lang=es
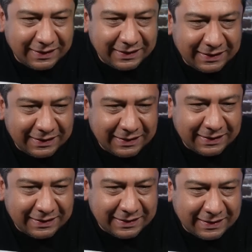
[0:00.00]
que,
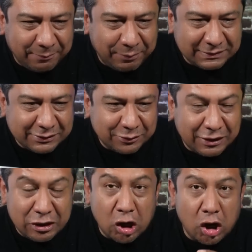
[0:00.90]
que pues eso
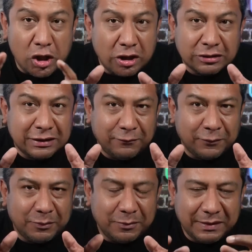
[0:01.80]
de no conoce el
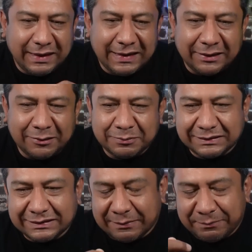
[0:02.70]
fútbol mexicano,
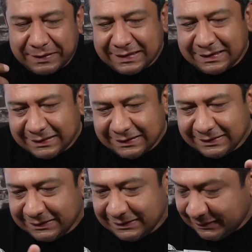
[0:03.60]
pues está para,
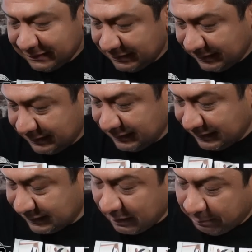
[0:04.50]

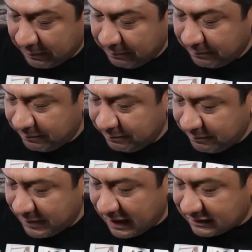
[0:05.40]
está
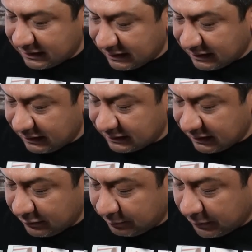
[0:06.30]
mearse de
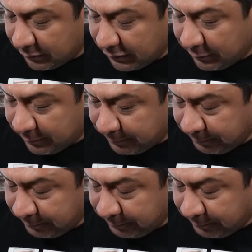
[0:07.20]
risa, ¿no? Pero bueno,